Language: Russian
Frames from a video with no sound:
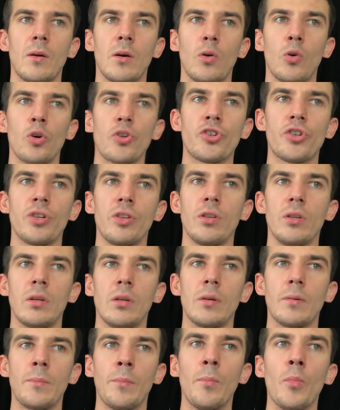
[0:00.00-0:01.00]
очень
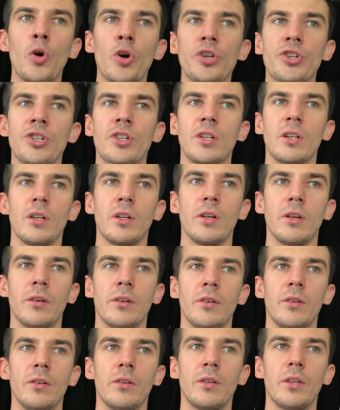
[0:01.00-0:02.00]
мощная
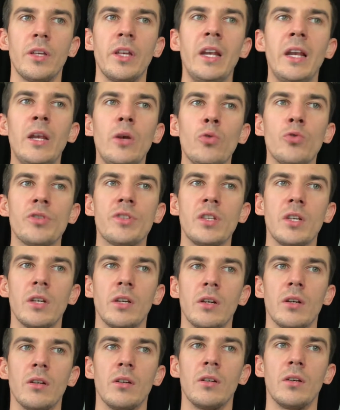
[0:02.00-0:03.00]

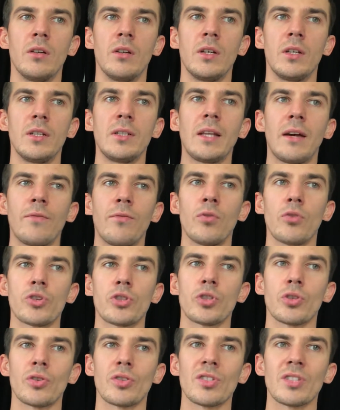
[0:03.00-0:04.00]
иллюзия того,
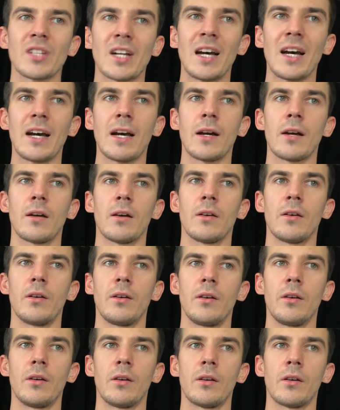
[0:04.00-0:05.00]
что страх,
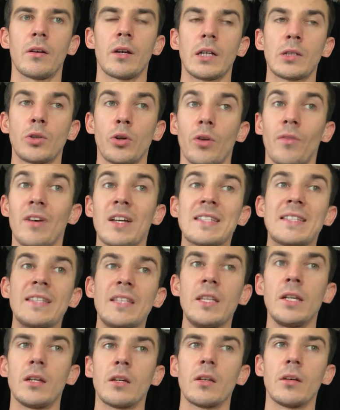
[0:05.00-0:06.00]
который
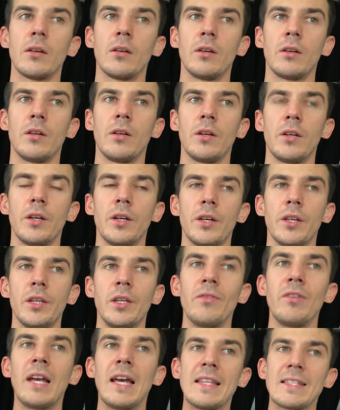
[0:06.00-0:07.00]
возник –
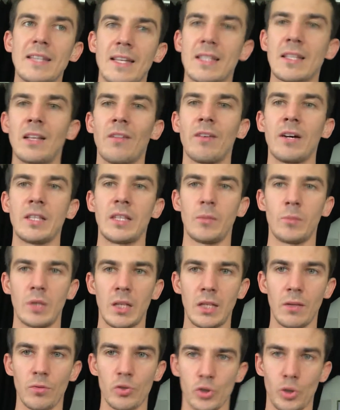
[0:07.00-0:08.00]
является основанием для
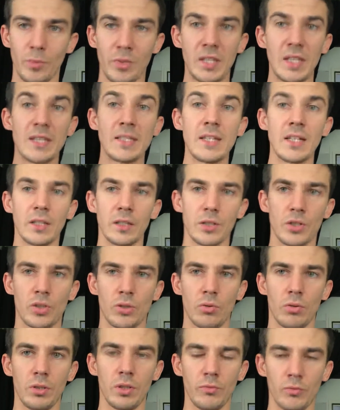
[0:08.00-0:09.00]
того, чтобы не делать
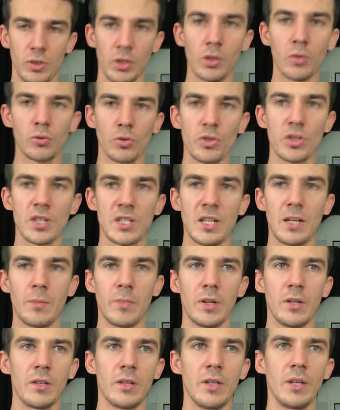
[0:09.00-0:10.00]
что-то. Вот это то же
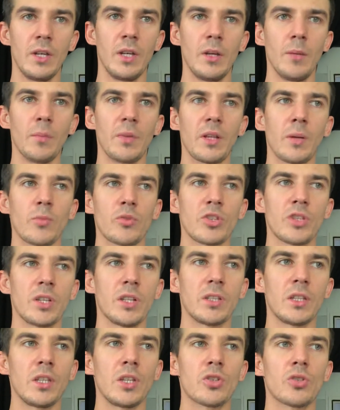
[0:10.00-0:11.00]
самое, потому что
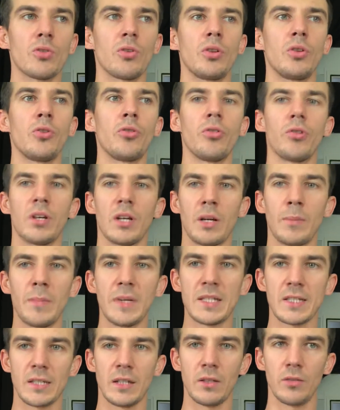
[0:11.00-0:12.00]
это не что иное, как
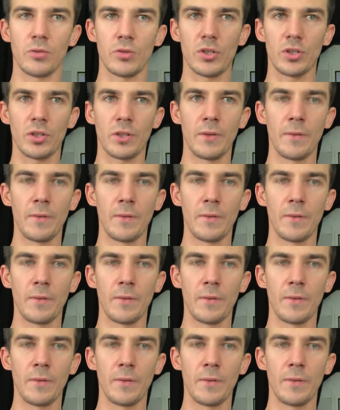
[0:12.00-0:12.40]
мысль тоже.